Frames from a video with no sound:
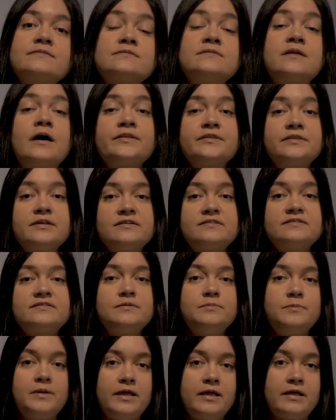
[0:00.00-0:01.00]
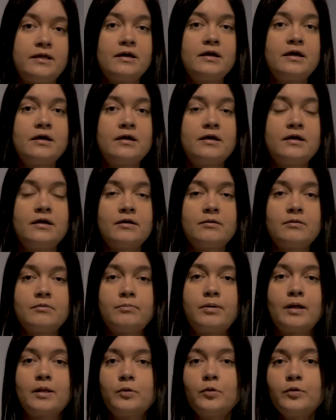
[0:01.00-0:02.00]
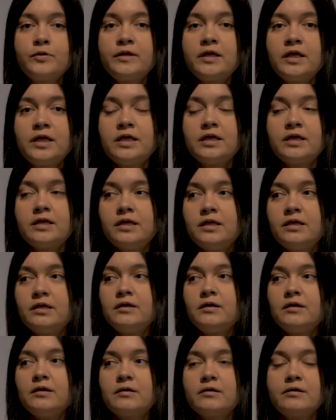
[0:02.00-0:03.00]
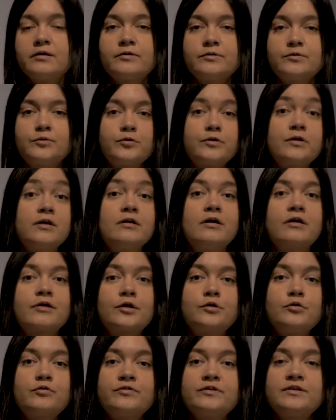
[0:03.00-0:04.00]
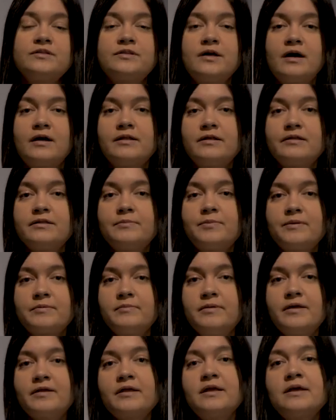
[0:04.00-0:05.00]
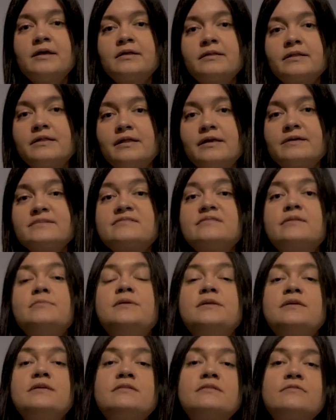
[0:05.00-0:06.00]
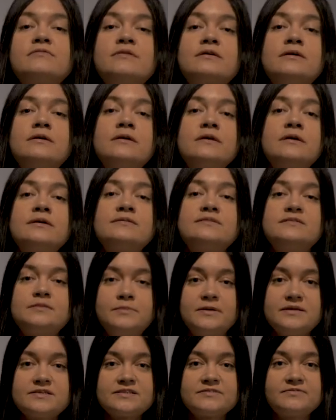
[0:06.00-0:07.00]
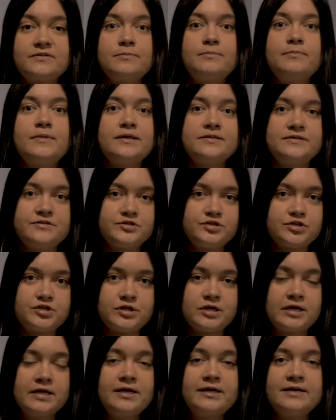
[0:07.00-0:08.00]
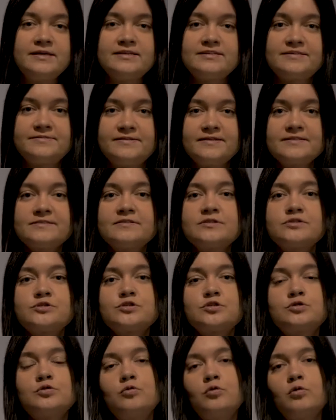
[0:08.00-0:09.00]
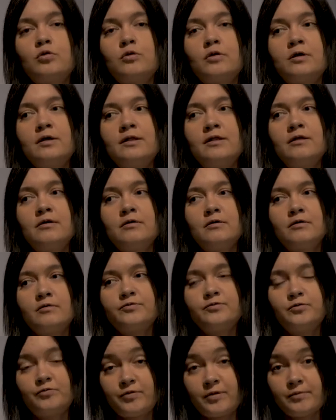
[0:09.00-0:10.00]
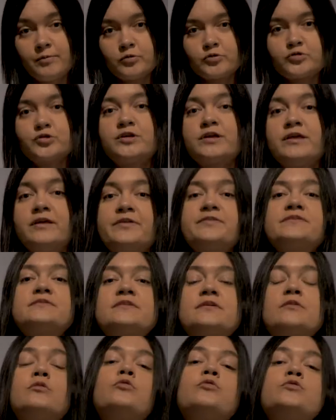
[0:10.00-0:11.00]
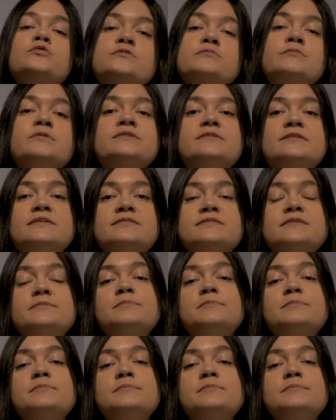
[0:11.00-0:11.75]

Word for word: знатных семей. Болонии и других городов Италии, например, для знаменитого семейства Медичи. Известно, что в то время уже герцог Козима III